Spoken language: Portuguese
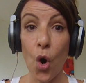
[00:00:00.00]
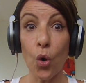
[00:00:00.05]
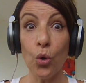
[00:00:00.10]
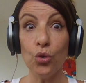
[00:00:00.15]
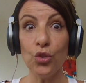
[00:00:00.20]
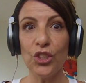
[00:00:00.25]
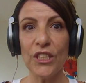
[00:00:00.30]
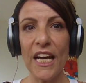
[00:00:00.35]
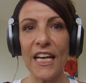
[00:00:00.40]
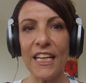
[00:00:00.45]
Ou
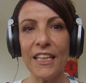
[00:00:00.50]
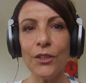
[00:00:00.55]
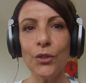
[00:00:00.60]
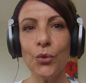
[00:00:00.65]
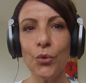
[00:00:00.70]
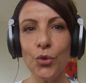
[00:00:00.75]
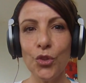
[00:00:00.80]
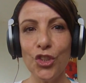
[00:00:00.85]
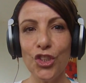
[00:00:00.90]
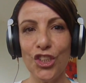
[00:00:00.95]

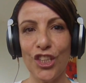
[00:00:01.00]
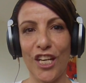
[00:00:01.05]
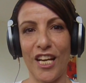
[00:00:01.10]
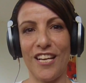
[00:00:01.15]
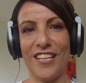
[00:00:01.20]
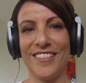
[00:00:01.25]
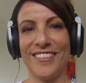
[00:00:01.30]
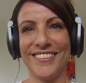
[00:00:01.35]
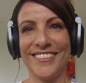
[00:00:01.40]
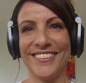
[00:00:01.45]

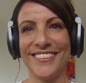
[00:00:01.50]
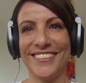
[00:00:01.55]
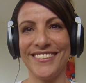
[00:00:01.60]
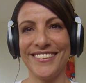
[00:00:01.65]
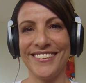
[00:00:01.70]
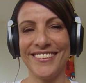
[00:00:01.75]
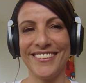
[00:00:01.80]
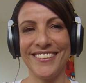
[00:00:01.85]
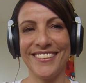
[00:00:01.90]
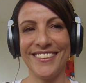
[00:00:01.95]
Zaratustra,
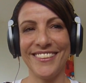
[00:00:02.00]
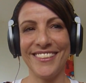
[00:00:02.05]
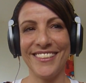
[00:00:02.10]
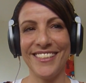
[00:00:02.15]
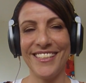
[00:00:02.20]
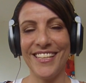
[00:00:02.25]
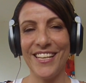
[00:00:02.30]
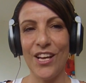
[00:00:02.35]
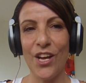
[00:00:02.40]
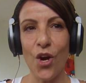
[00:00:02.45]

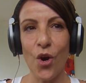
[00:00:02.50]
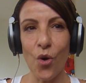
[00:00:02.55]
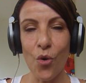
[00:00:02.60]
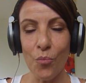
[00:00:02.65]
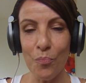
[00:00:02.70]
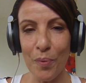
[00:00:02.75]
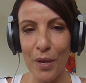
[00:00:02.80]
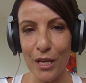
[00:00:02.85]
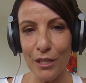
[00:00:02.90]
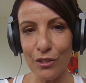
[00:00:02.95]

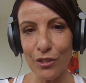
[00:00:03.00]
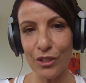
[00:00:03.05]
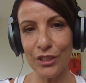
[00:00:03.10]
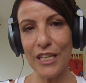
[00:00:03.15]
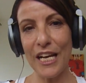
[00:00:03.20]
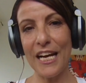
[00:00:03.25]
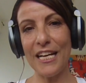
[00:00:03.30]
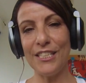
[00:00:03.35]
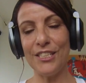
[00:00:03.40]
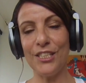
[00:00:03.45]
um
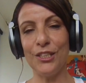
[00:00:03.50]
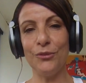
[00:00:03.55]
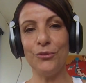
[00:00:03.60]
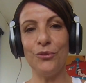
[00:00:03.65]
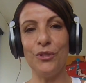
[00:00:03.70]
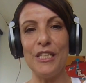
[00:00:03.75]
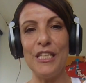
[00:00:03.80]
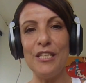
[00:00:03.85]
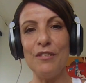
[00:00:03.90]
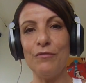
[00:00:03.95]
personagem
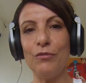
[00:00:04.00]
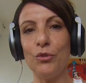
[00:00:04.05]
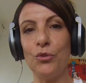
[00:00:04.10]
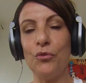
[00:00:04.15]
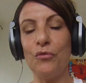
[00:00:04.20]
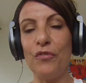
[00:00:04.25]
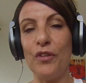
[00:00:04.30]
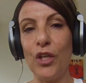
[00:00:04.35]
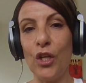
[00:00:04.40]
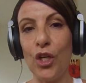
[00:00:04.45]
do livro
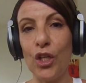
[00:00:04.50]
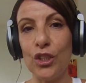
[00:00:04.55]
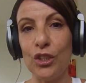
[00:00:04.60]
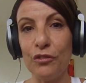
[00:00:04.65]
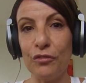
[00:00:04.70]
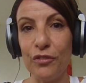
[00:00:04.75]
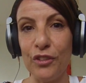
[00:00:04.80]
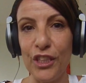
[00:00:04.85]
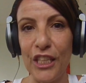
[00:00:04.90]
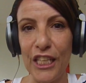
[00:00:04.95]
do
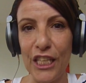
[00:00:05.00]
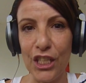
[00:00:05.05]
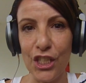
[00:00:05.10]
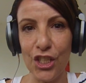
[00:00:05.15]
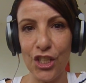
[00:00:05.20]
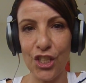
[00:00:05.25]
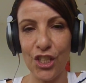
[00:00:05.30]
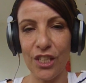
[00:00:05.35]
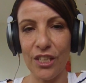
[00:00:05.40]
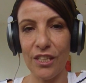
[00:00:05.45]
filósofo
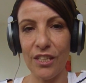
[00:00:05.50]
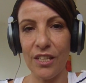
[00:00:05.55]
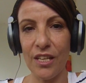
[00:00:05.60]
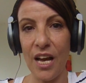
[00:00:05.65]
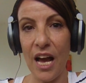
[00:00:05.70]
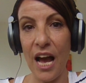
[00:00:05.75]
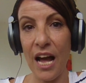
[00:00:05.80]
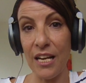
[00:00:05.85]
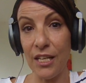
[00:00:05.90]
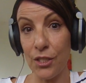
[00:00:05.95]
Nietzsche,
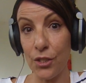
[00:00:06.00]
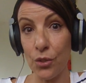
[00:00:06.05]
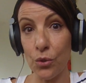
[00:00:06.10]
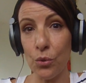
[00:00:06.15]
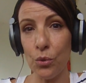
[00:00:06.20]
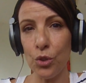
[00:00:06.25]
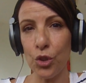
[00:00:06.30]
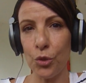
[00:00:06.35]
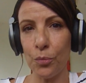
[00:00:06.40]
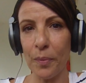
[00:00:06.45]

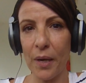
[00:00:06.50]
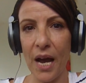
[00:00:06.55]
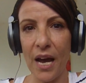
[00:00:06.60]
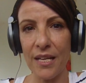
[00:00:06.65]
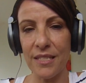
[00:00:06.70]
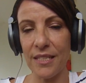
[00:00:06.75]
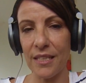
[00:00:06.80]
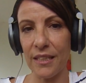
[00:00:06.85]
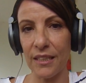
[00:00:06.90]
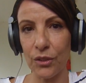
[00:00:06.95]
Azul
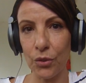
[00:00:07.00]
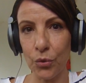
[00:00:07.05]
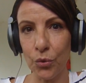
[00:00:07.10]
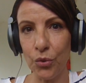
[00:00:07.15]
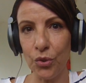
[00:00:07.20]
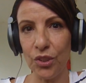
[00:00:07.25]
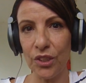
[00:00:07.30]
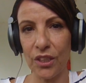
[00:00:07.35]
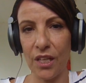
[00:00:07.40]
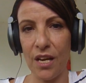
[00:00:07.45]
par
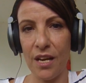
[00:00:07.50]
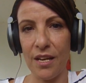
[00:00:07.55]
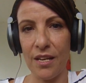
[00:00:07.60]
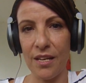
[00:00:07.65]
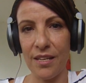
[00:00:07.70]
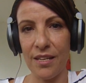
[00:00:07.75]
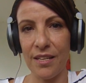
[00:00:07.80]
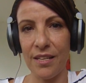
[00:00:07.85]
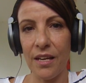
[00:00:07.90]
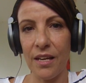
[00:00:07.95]
Zaratustra,
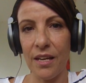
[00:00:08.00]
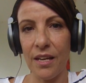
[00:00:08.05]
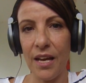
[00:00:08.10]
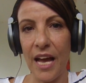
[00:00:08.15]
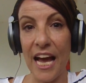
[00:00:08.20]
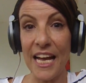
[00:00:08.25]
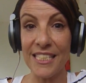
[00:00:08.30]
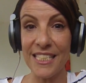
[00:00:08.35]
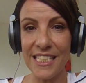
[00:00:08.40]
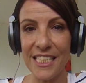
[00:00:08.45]

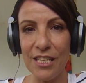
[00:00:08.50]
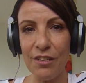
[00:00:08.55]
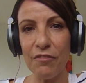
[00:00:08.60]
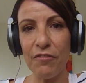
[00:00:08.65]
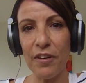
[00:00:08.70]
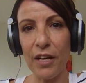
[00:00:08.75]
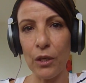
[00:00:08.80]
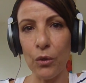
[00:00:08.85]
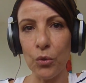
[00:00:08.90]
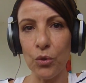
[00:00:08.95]
assim
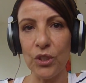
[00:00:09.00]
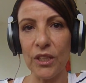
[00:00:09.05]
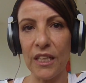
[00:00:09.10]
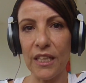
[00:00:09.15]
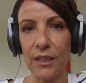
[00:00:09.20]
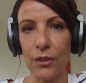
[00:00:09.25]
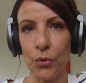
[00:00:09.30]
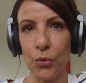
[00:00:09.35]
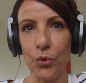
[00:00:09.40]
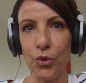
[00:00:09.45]
falou
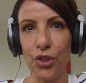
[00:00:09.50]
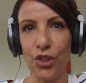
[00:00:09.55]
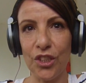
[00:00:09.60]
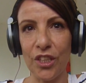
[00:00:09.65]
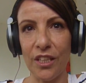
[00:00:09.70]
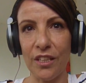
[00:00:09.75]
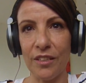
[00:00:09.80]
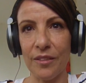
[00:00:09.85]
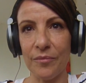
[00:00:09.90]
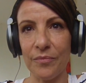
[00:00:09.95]

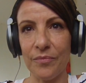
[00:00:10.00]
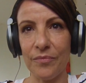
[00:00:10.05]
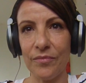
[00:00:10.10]
Zaratustra,